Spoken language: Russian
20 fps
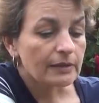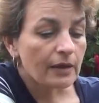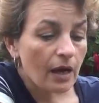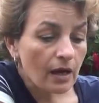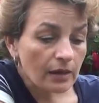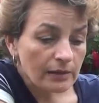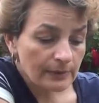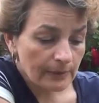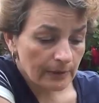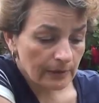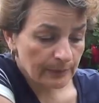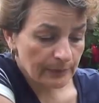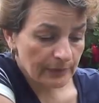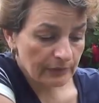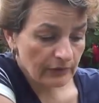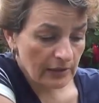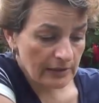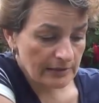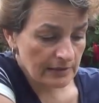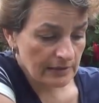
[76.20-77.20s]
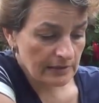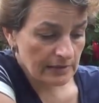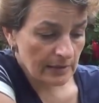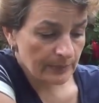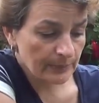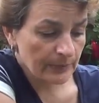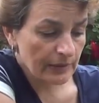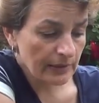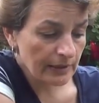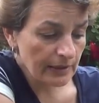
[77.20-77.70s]
как э, проводить
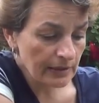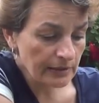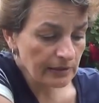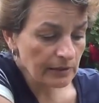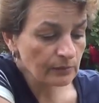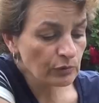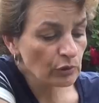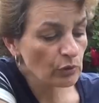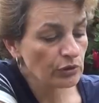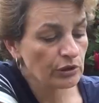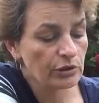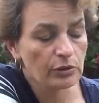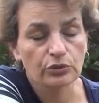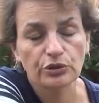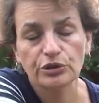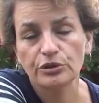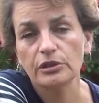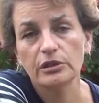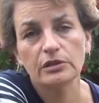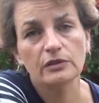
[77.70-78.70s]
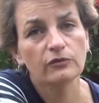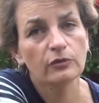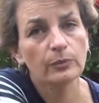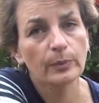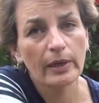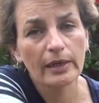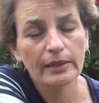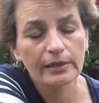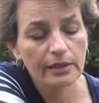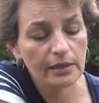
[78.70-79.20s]
опыление. Многие очень этого
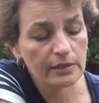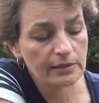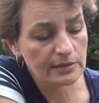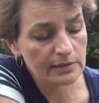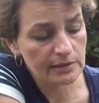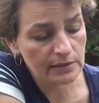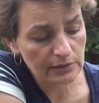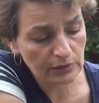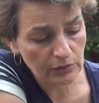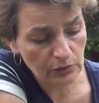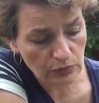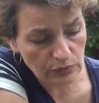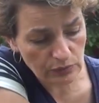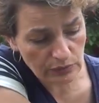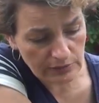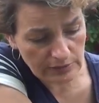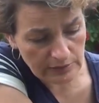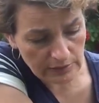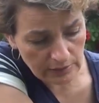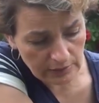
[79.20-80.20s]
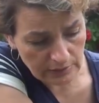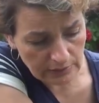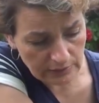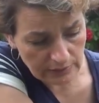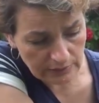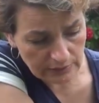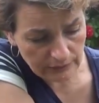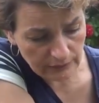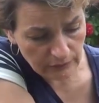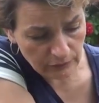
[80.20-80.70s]
боятся, но,
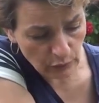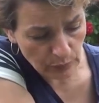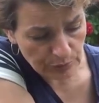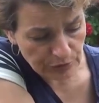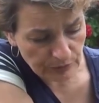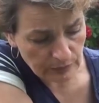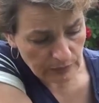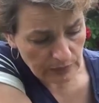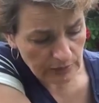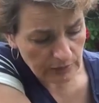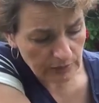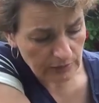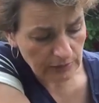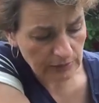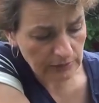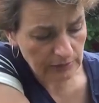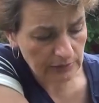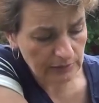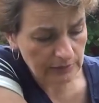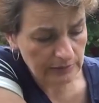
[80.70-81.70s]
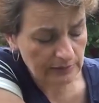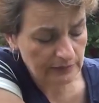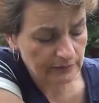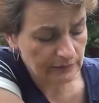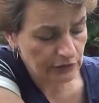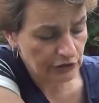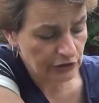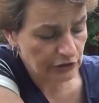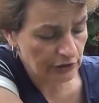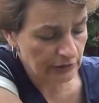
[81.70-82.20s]
э, в общем-то, это
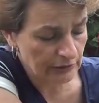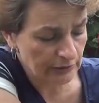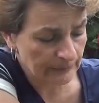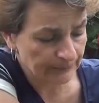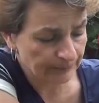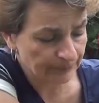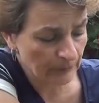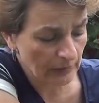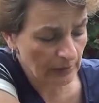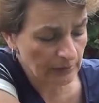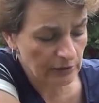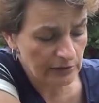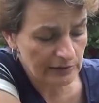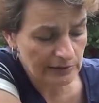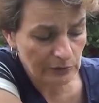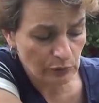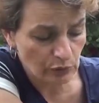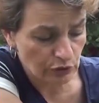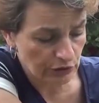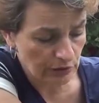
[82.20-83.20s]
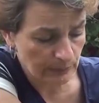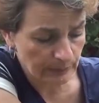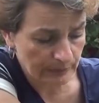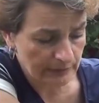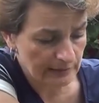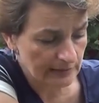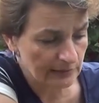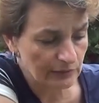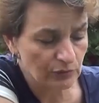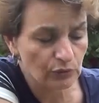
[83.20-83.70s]
совершенно несложные
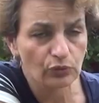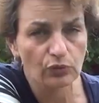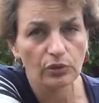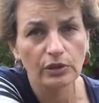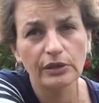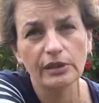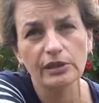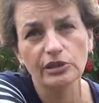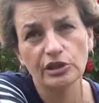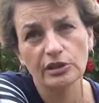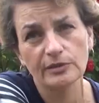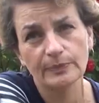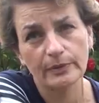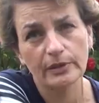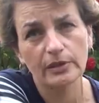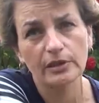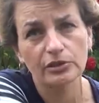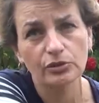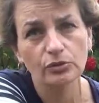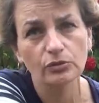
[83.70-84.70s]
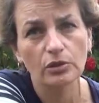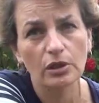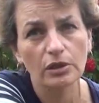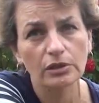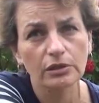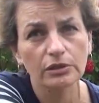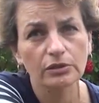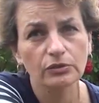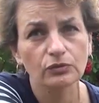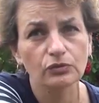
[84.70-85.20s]
процедуры. Я сейчас покажу,
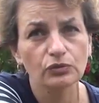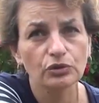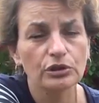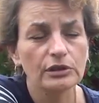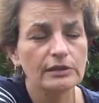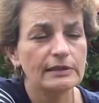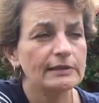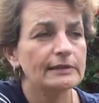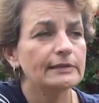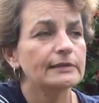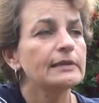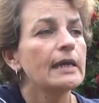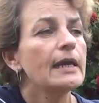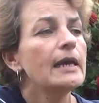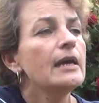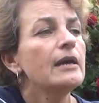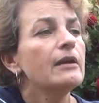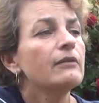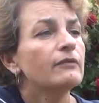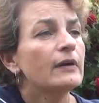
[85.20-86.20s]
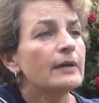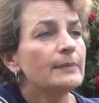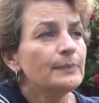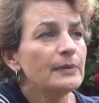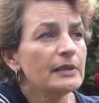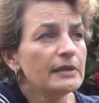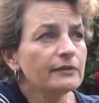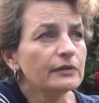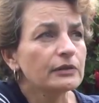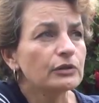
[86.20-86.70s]
как это нужно делать.
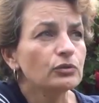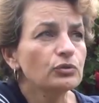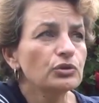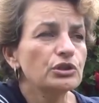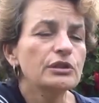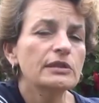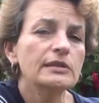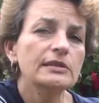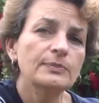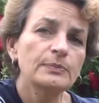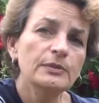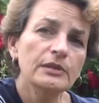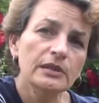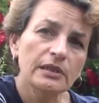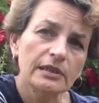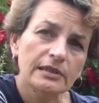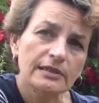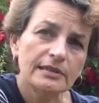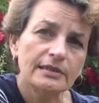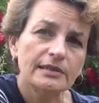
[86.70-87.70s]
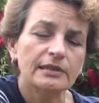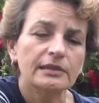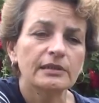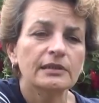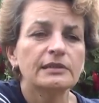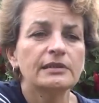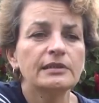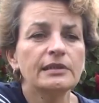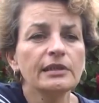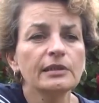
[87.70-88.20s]
Во-первых, нужно разбираться,
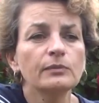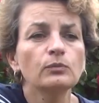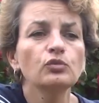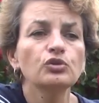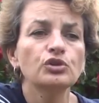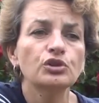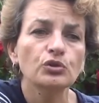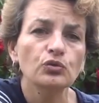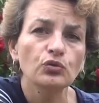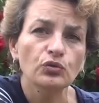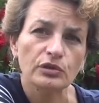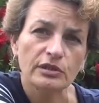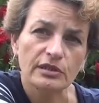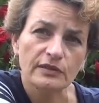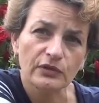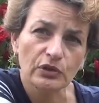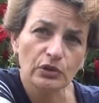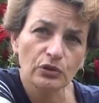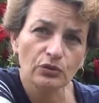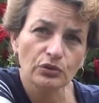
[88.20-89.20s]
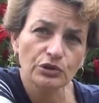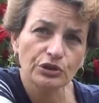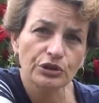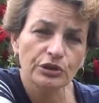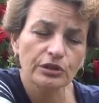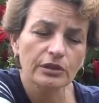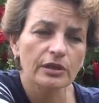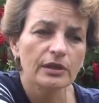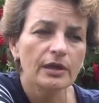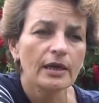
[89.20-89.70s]
где мужской
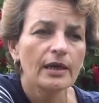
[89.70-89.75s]
цветочек,